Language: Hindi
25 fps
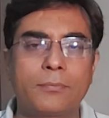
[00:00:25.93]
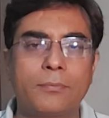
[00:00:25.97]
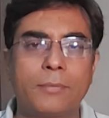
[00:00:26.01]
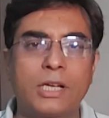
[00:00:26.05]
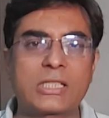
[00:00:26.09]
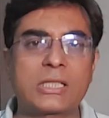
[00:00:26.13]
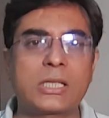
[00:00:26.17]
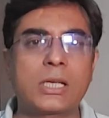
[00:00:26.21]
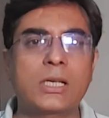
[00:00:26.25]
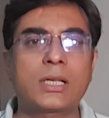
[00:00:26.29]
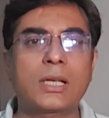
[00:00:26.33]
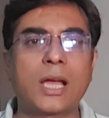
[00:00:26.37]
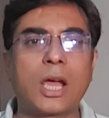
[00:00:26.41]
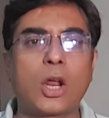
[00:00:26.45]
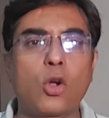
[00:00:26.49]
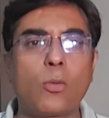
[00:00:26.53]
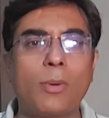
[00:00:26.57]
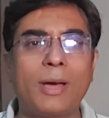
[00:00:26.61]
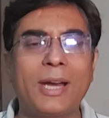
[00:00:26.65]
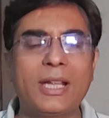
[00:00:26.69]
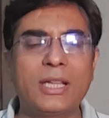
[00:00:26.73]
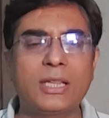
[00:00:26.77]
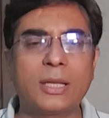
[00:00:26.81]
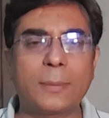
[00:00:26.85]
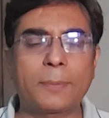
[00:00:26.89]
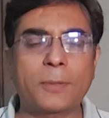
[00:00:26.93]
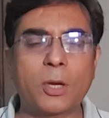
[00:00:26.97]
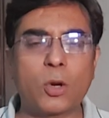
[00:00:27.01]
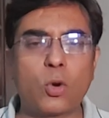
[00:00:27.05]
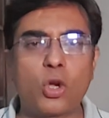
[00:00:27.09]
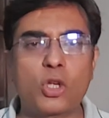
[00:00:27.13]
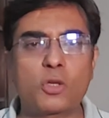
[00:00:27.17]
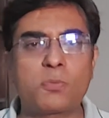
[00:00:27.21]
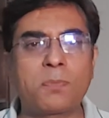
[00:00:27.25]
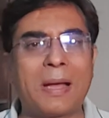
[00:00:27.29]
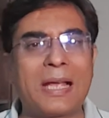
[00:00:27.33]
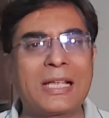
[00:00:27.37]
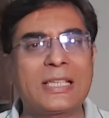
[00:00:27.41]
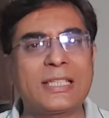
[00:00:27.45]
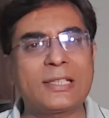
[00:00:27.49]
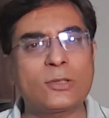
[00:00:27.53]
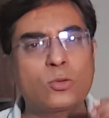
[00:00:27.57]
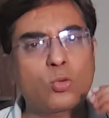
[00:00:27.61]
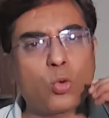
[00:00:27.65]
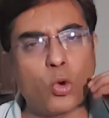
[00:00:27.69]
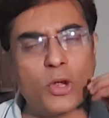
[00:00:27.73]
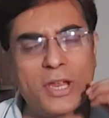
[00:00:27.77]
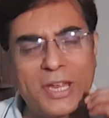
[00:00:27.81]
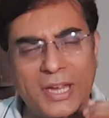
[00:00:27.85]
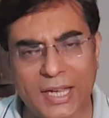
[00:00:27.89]
मसलन कारोबारी तबके को इस बात से
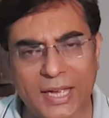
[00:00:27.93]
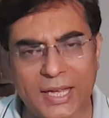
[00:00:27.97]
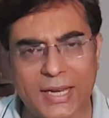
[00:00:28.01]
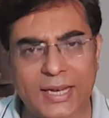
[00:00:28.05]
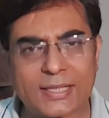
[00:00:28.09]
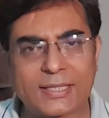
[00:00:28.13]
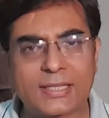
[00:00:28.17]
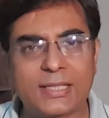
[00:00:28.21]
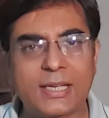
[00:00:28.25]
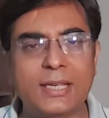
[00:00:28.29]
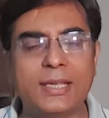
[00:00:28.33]
कोई गरज